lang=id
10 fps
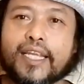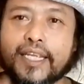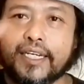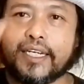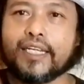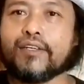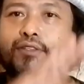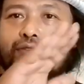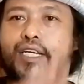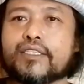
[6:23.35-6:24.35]
ini
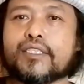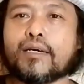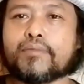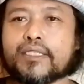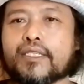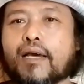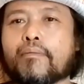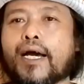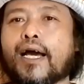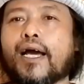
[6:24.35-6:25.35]
loh tugas kita
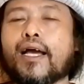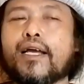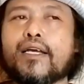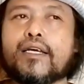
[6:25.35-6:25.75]
bersama.